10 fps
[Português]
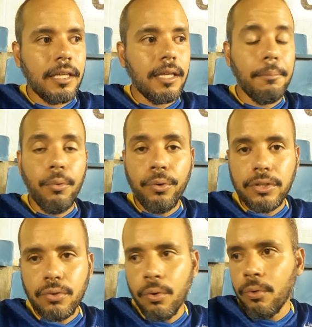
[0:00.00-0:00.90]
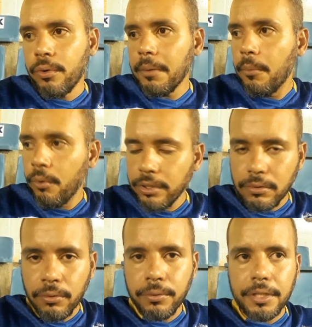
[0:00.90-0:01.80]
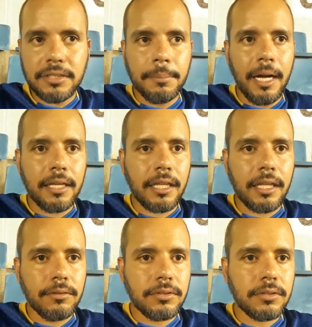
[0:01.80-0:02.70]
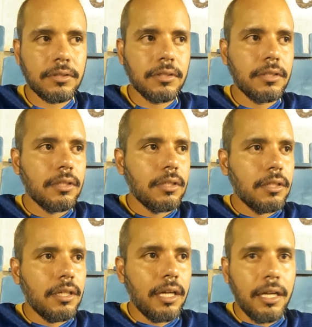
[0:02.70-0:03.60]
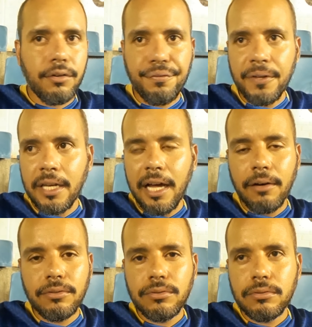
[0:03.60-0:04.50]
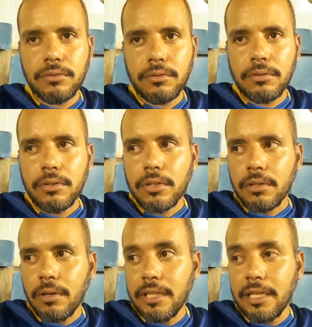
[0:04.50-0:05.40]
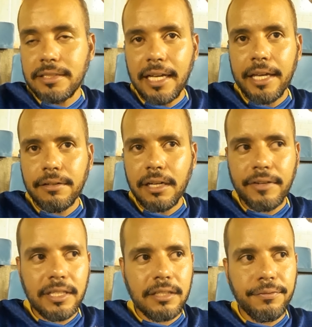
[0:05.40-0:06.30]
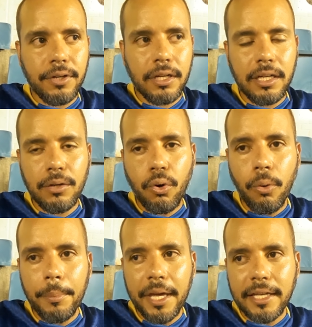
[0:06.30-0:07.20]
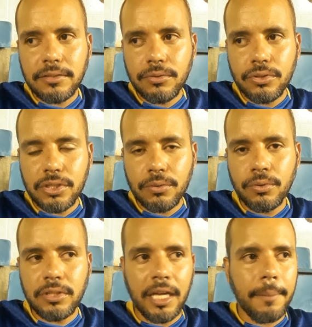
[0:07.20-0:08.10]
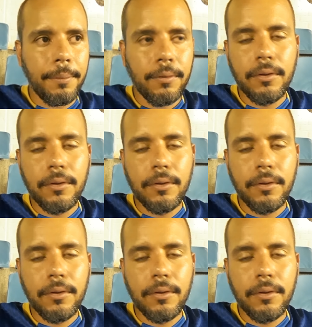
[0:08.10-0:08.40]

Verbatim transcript: E muito ruim, muito ruim esse Marquinhos. É, no final, quando ele saiu, né, na verdade foi no começo do segundo tempo,